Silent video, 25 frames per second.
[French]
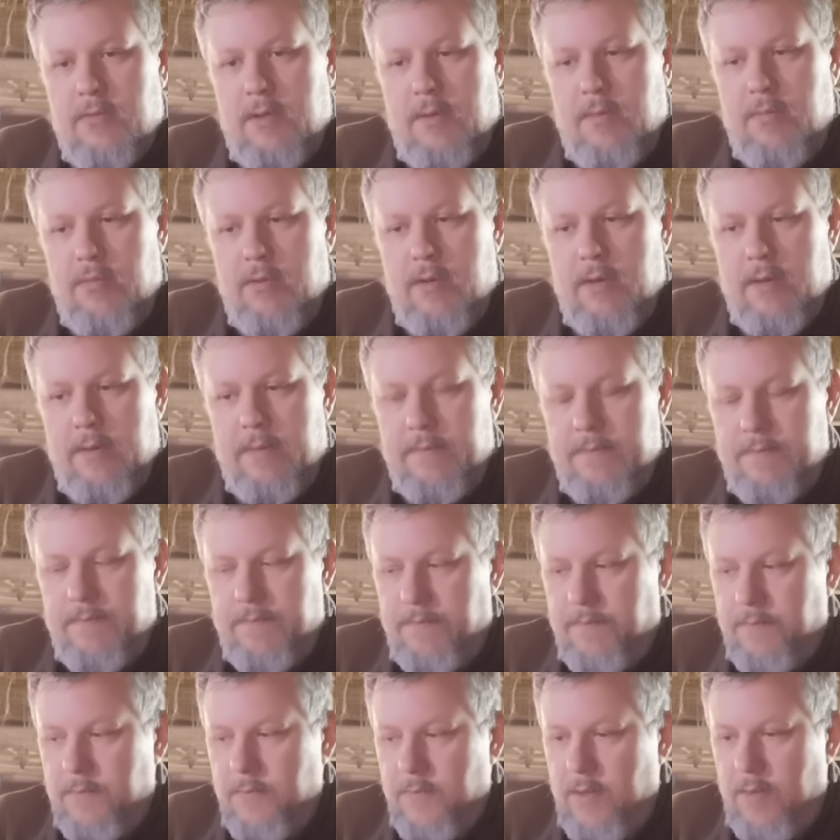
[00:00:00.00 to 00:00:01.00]
au début,
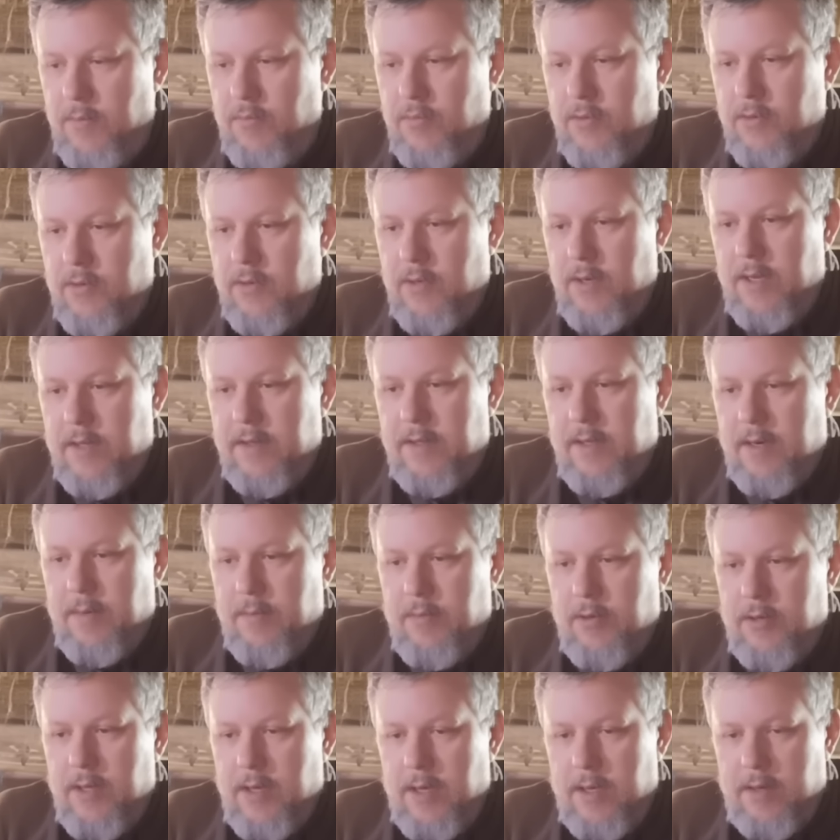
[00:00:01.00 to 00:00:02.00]
au début qu'il était
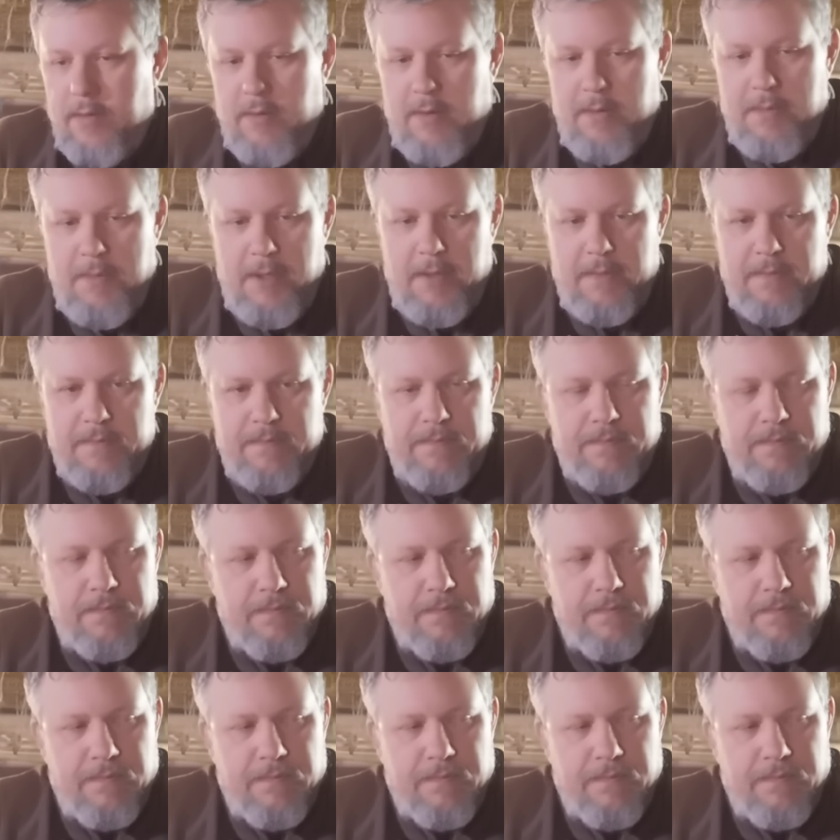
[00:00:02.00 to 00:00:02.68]
là-bas, il y a un an et demi.